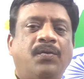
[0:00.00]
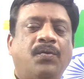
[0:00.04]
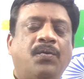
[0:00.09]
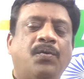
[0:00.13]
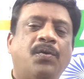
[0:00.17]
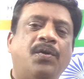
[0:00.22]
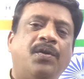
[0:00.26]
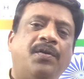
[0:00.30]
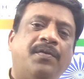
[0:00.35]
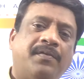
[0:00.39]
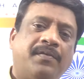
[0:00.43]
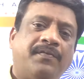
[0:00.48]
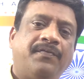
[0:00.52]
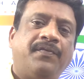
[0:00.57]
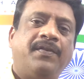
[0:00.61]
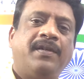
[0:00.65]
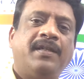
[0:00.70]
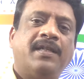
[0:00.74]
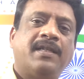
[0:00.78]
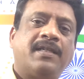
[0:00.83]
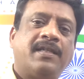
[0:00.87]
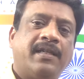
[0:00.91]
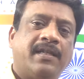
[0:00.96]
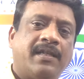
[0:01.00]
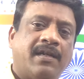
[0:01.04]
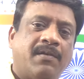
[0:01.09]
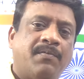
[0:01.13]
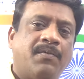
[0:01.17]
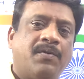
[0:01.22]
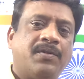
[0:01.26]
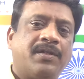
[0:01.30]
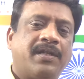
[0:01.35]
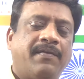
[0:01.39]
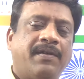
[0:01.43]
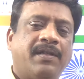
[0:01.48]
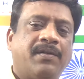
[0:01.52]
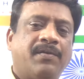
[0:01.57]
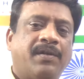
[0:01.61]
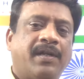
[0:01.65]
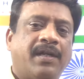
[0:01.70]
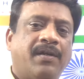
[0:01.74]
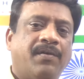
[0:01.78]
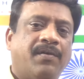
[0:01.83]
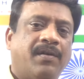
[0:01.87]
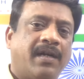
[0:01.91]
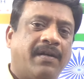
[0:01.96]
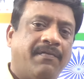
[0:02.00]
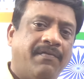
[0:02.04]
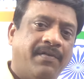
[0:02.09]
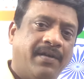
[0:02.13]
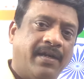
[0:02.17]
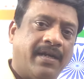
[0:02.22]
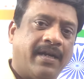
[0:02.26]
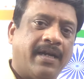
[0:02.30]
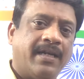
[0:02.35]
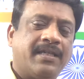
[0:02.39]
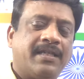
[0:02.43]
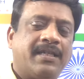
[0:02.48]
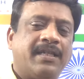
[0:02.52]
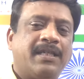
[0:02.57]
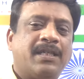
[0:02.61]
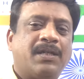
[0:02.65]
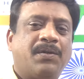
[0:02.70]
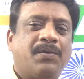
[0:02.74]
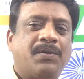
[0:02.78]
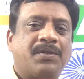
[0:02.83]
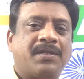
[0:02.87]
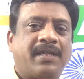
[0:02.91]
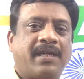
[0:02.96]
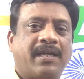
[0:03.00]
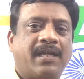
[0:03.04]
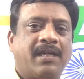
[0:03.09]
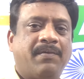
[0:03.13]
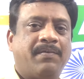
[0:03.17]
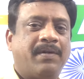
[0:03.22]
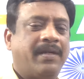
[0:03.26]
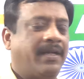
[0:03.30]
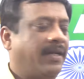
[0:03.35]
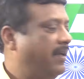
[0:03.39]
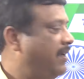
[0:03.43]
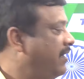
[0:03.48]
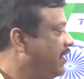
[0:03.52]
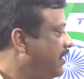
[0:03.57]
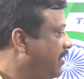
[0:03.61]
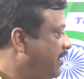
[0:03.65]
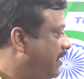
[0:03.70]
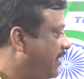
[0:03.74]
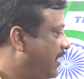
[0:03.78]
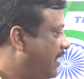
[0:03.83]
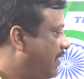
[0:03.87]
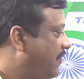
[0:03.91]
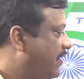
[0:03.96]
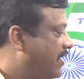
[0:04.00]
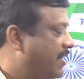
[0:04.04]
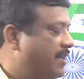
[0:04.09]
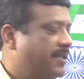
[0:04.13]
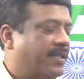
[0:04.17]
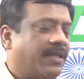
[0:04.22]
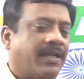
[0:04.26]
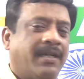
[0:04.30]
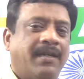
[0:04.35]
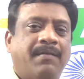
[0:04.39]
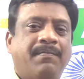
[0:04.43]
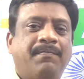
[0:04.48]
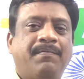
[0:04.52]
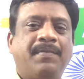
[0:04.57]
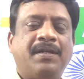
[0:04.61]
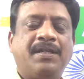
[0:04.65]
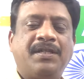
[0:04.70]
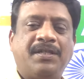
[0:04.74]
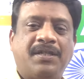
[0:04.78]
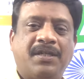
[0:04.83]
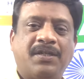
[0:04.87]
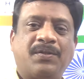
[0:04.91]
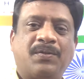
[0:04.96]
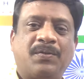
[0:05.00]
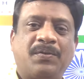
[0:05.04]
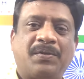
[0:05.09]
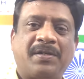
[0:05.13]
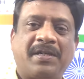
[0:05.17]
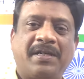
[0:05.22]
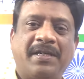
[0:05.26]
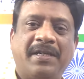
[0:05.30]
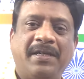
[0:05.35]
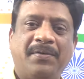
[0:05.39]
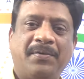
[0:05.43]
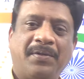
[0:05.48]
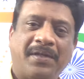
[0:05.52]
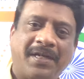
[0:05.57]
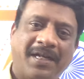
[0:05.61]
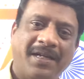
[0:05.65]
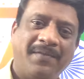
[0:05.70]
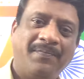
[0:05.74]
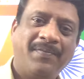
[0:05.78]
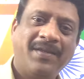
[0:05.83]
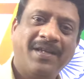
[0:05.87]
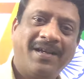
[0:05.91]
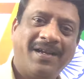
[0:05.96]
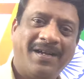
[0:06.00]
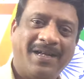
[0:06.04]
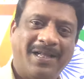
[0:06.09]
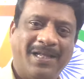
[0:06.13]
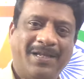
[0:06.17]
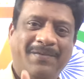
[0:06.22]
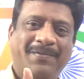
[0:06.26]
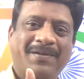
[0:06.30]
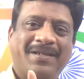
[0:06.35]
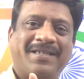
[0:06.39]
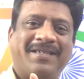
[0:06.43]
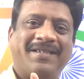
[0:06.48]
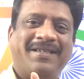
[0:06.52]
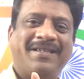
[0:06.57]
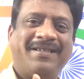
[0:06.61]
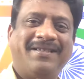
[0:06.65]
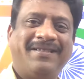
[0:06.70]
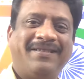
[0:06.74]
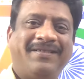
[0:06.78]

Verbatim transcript: ఓల్డ్ ఫీజెస్ అయితే అమౌంట్స్ ఏవైతే ఉన్నాయో అవి యాజిటీస్గా వస్తాయి కాబట్టి ఈ అవకాశాన్ని మిస్ చేసుకోకండి ఓకేనా ఆల్ ది బెస్ట్